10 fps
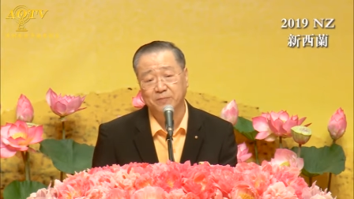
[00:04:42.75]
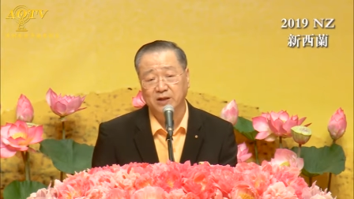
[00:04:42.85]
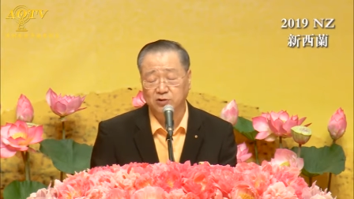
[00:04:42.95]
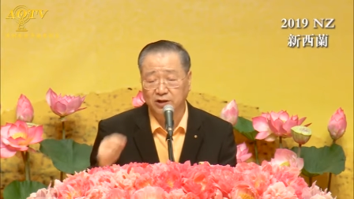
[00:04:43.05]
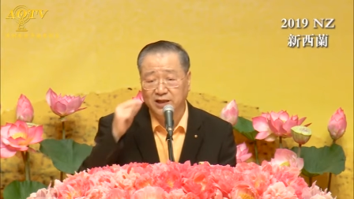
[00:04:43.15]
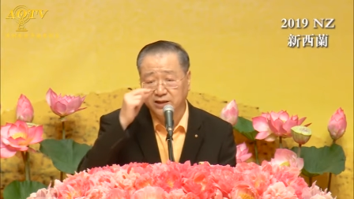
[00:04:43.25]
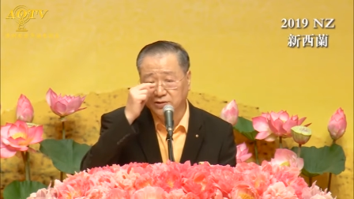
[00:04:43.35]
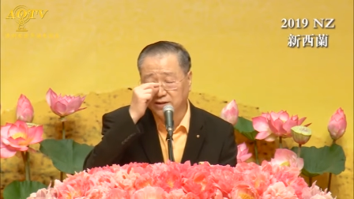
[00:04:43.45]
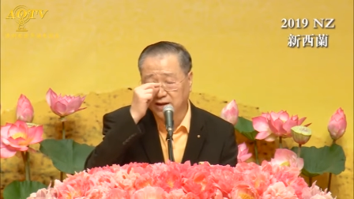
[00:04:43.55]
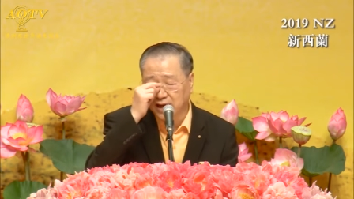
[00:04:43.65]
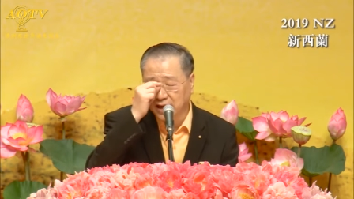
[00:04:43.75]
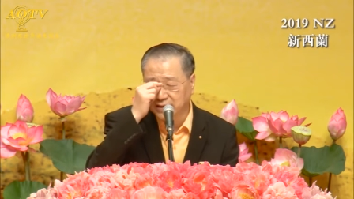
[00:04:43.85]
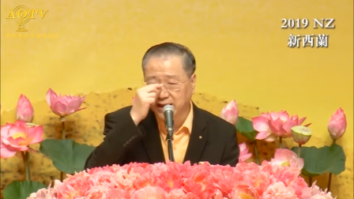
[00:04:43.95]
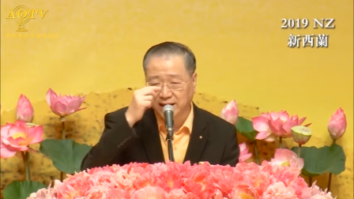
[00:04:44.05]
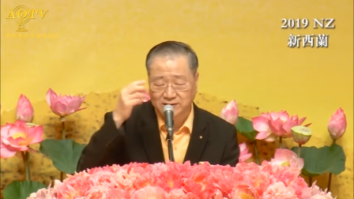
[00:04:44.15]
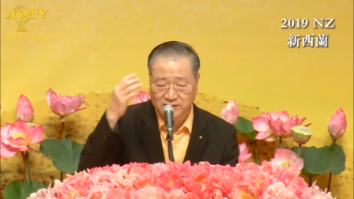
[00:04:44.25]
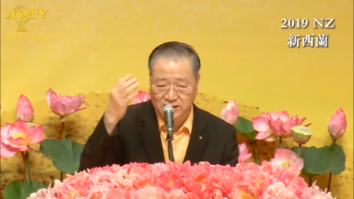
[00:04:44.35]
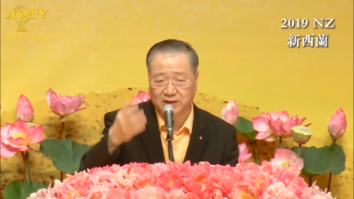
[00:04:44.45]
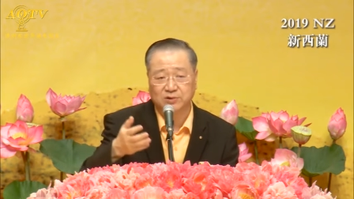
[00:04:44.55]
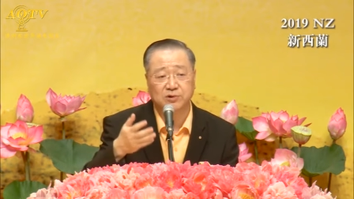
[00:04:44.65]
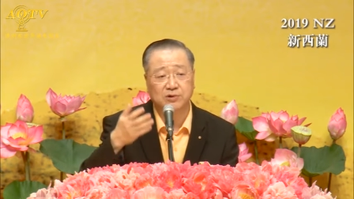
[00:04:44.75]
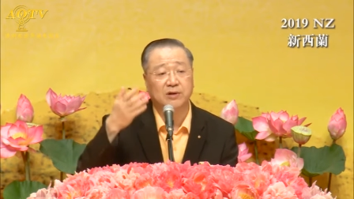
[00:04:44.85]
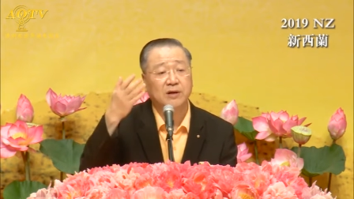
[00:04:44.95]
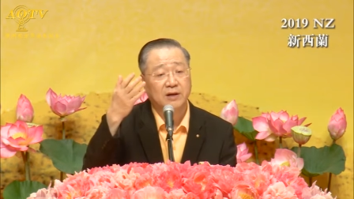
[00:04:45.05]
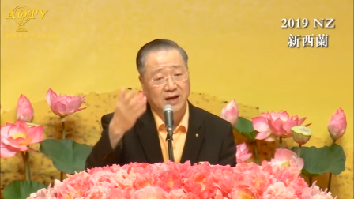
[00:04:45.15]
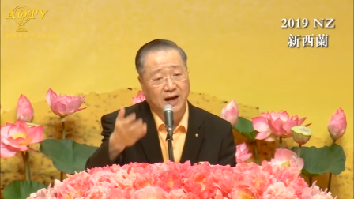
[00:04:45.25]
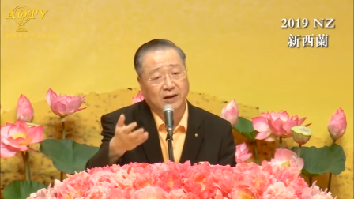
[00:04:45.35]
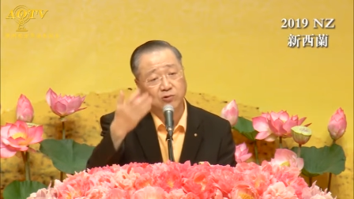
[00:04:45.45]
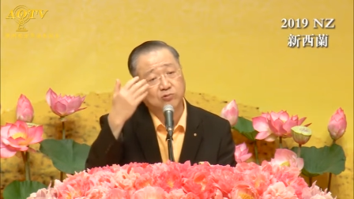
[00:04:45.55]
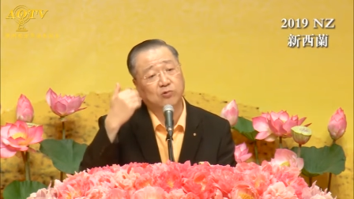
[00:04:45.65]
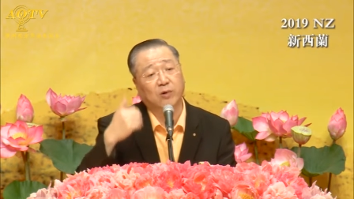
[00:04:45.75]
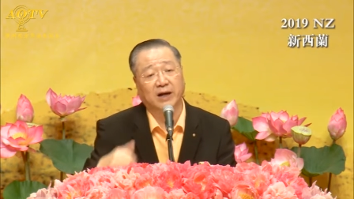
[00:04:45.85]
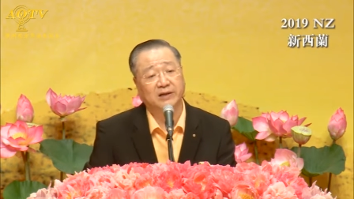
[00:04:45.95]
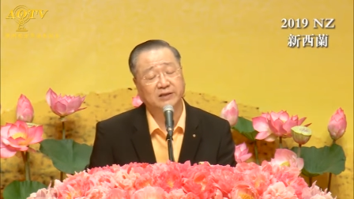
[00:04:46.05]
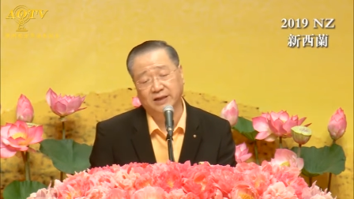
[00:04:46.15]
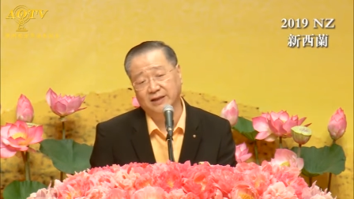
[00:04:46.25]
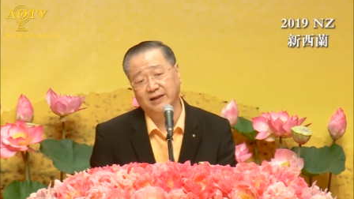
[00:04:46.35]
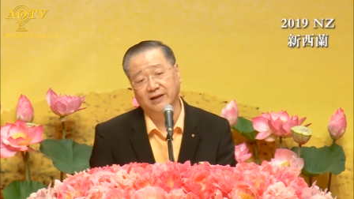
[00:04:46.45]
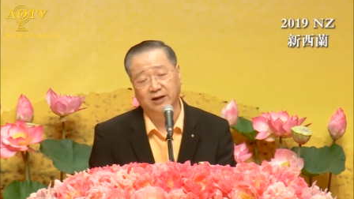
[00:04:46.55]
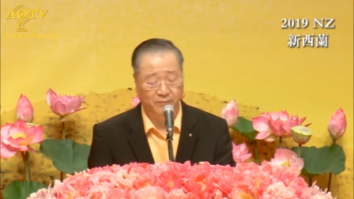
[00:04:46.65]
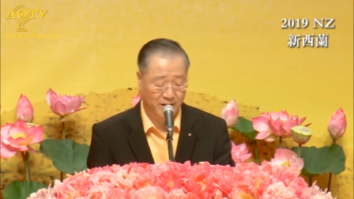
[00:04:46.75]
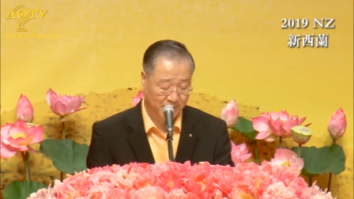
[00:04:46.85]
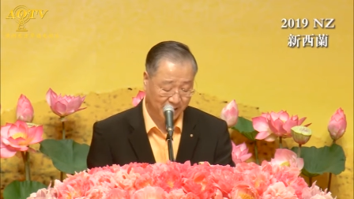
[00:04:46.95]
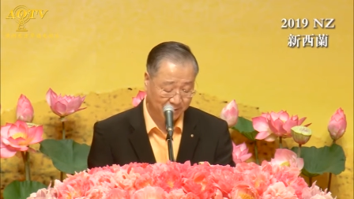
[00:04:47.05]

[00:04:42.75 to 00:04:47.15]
所以他就让阿难前去啊度化这个老妈妈，